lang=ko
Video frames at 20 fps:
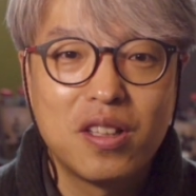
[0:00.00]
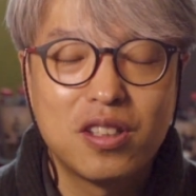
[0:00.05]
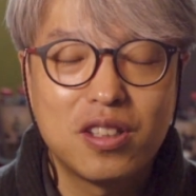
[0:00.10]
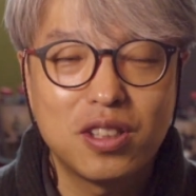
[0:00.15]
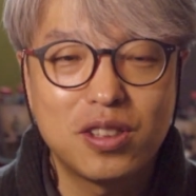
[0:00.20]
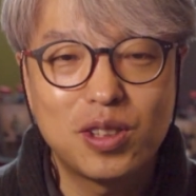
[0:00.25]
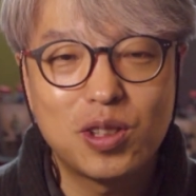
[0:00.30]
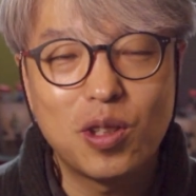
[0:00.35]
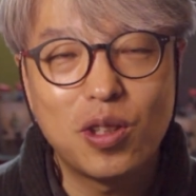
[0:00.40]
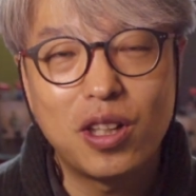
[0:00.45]

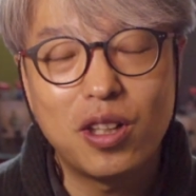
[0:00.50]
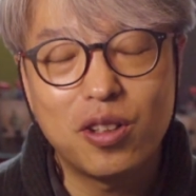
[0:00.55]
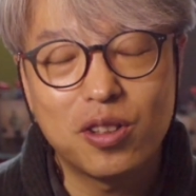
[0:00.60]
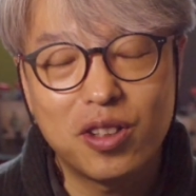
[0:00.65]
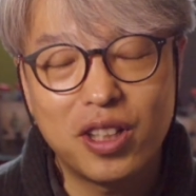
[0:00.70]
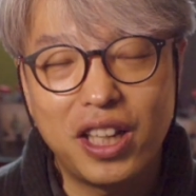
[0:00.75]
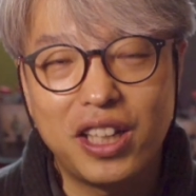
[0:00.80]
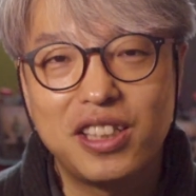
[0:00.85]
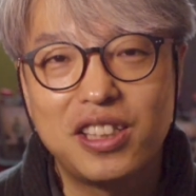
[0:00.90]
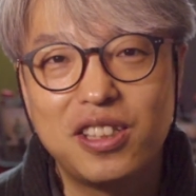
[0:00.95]
특정한
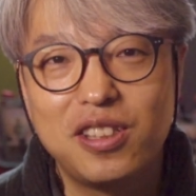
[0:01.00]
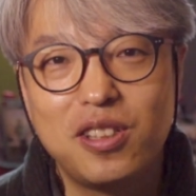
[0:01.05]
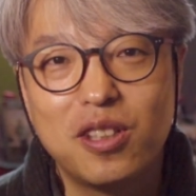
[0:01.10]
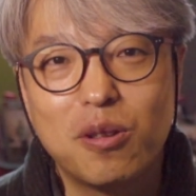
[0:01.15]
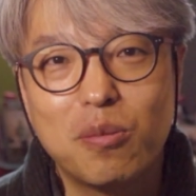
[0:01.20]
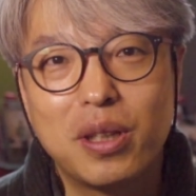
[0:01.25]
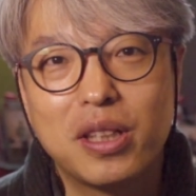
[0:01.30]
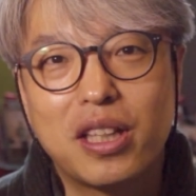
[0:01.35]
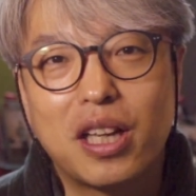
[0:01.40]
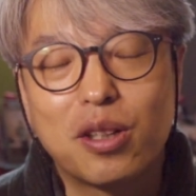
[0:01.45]
어떤
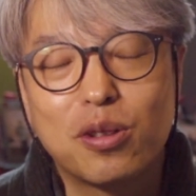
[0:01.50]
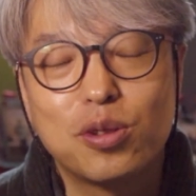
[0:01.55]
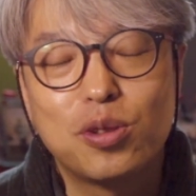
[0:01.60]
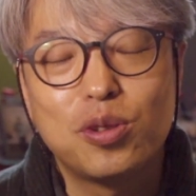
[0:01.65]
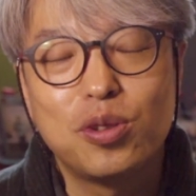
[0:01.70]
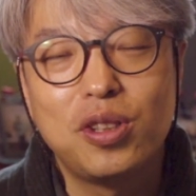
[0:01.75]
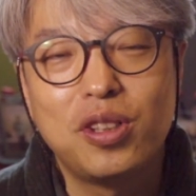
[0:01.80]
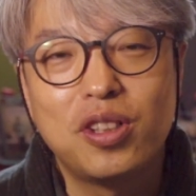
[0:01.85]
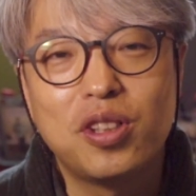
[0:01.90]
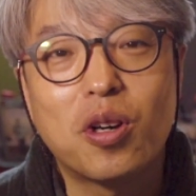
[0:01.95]
엔지니어만 다룰
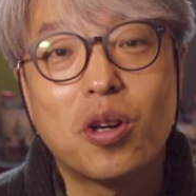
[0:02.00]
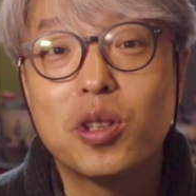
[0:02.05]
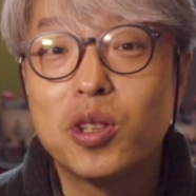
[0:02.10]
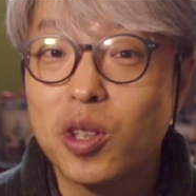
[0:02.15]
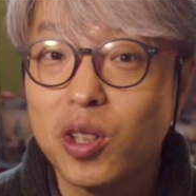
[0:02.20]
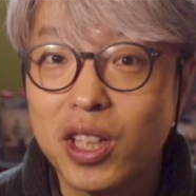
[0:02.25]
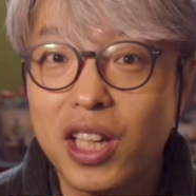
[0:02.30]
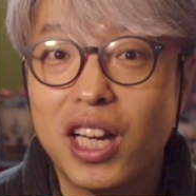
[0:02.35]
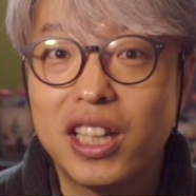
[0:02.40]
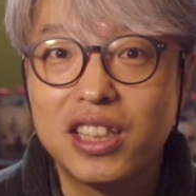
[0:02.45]
수 있는
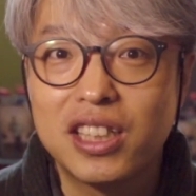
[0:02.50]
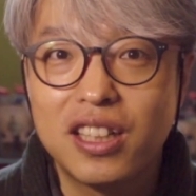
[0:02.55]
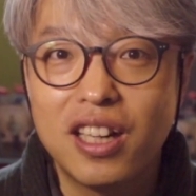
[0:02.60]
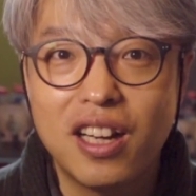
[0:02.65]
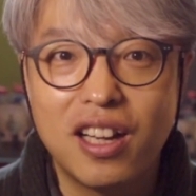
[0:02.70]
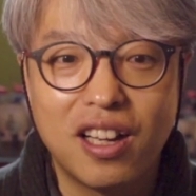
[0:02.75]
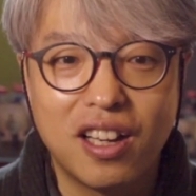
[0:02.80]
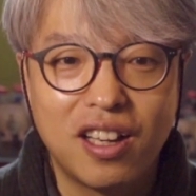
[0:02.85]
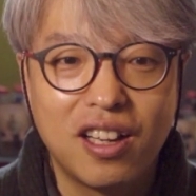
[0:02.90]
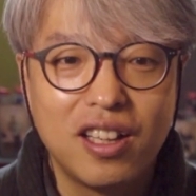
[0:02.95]
영역이
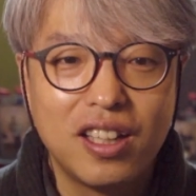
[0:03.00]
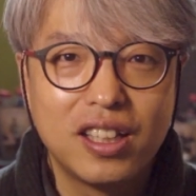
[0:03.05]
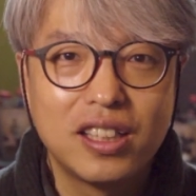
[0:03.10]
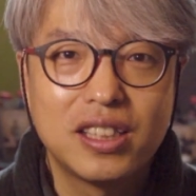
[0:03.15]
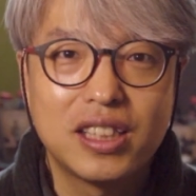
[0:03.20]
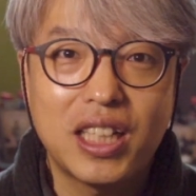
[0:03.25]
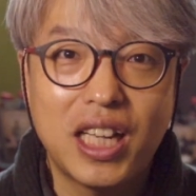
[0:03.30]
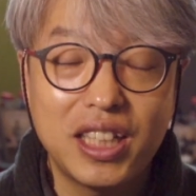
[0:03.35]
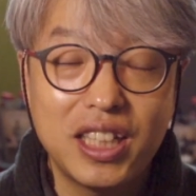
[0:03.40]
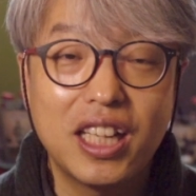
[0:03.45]
아니라
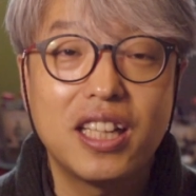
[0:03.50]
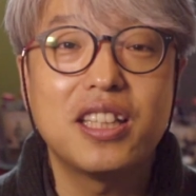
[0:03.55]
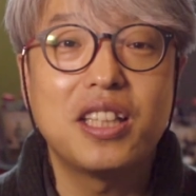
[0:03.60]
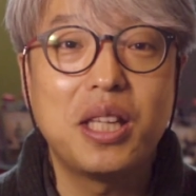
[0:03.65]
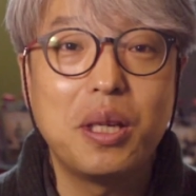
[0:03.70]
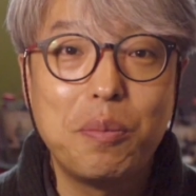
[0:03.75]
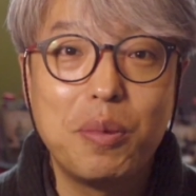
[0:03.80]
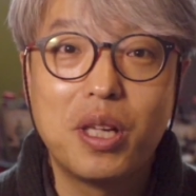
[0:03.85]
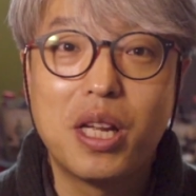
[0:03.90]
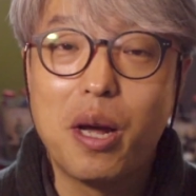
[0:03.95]

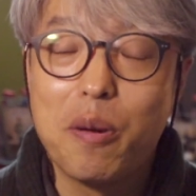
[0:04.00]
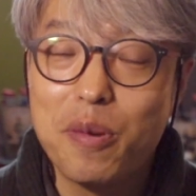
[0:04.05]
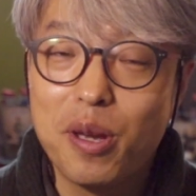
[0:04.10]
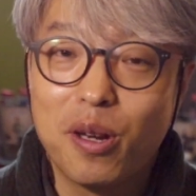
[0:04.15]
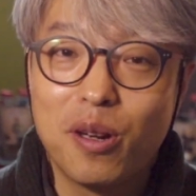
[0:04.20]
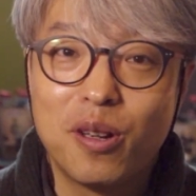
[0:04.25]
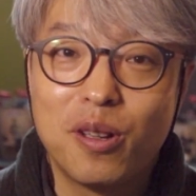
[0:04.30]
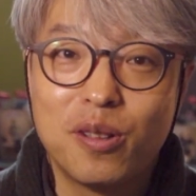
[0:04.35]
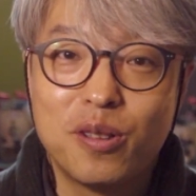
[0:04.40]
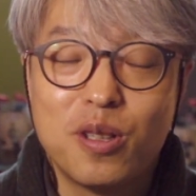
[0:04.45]

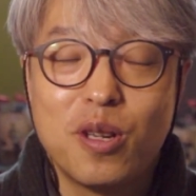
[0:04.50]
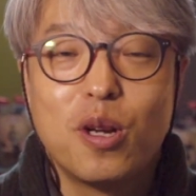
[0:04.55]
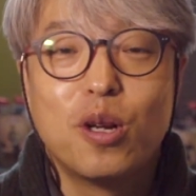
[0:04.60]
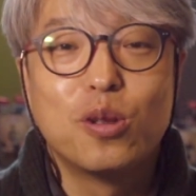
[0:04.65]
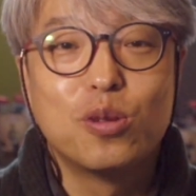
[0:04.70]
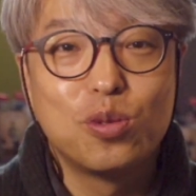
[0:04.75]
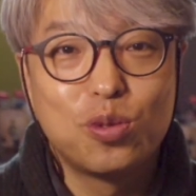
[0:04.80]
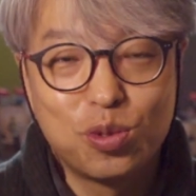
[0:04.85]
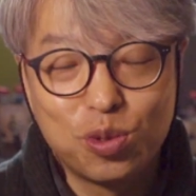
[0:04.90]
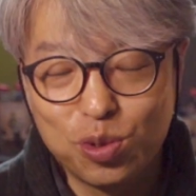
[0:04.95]
찬양팀이라면
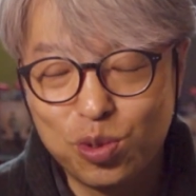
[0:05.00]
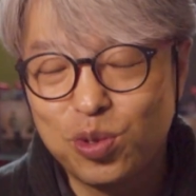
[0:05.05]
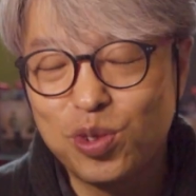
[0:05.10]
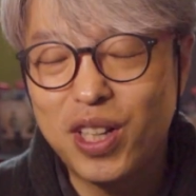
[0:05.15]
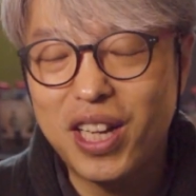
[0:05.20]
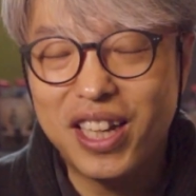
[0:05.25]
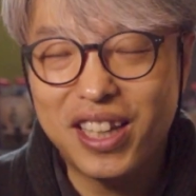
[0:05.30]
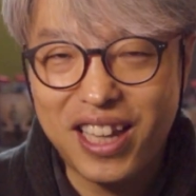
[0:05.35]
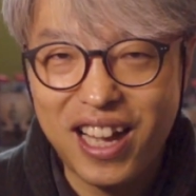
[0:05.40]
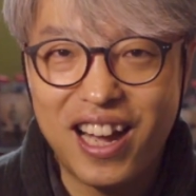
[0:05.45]

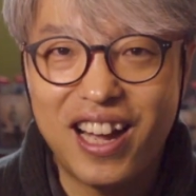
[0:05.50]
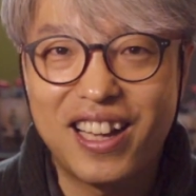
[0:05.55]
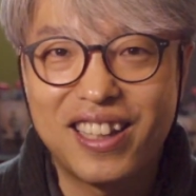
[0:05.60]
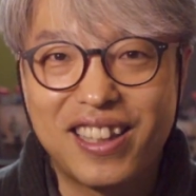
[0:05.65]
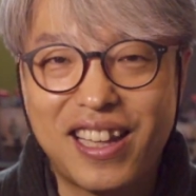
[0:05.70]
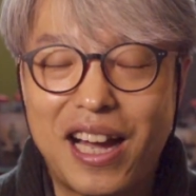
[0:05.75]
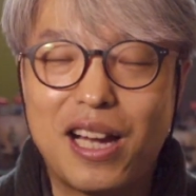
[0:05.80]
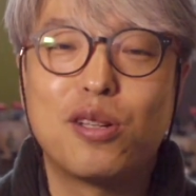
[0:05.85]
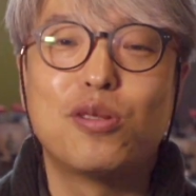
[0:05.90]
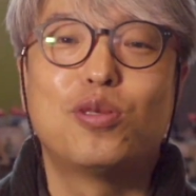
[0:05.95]
누구나 다
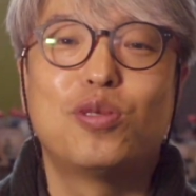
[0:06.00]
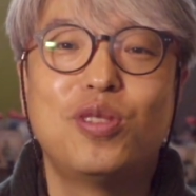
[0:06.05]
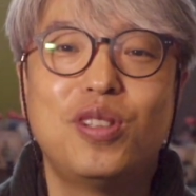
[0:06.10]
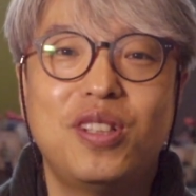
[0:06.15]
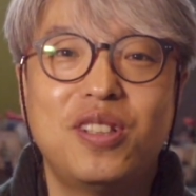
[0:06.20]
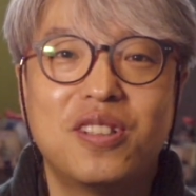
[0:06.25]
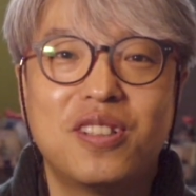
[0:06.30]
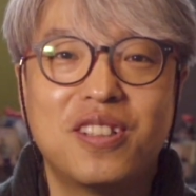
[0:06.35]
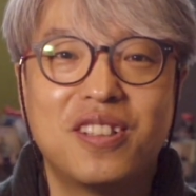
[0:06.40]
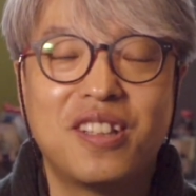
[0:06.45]
다룰 수
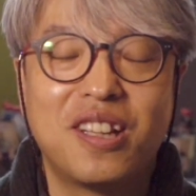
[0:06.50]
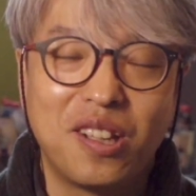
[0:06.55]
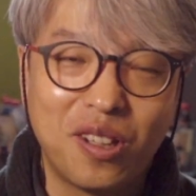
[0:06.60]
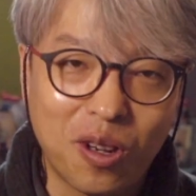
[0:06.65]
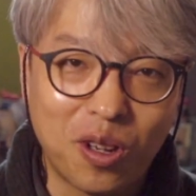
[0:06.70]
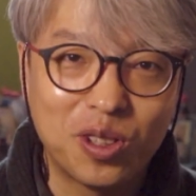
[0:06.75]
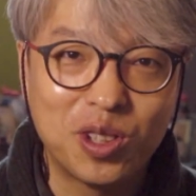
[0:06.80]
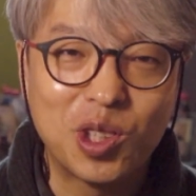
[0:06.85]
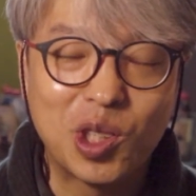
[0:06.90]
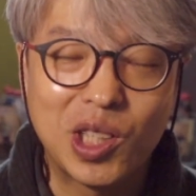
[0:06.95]
있는
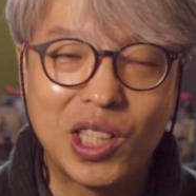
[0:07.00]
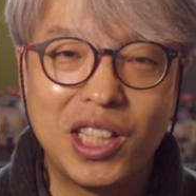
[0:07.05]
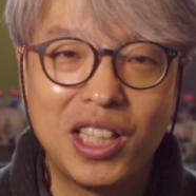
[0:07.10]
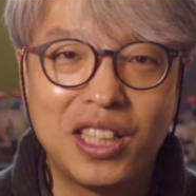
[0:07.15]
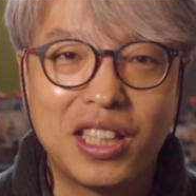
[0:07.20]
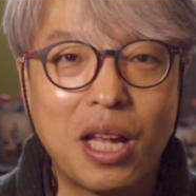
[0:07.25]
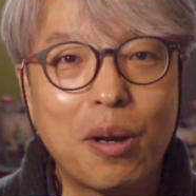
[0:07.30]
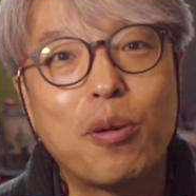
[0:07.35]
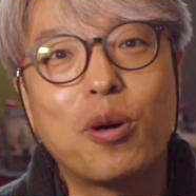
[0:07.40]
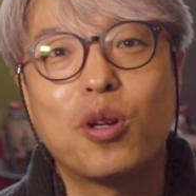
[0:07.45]

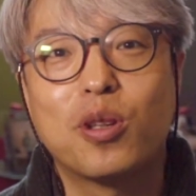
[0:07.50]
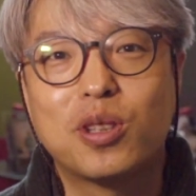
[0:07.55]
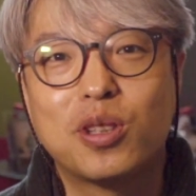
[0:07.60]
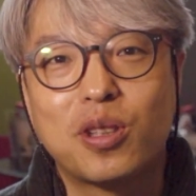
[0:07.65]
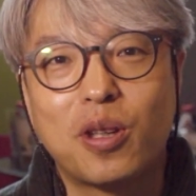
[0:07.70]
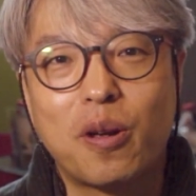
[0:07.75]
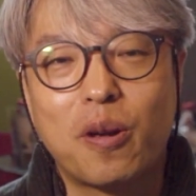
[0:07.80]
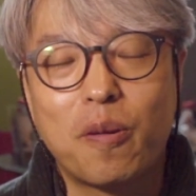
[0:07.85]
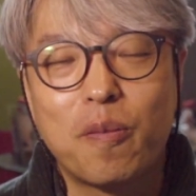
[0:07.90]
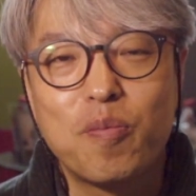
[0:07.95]
영역이
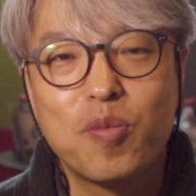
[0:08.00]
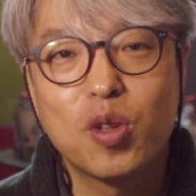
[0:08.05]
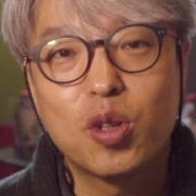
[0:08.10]
돼버렸어요.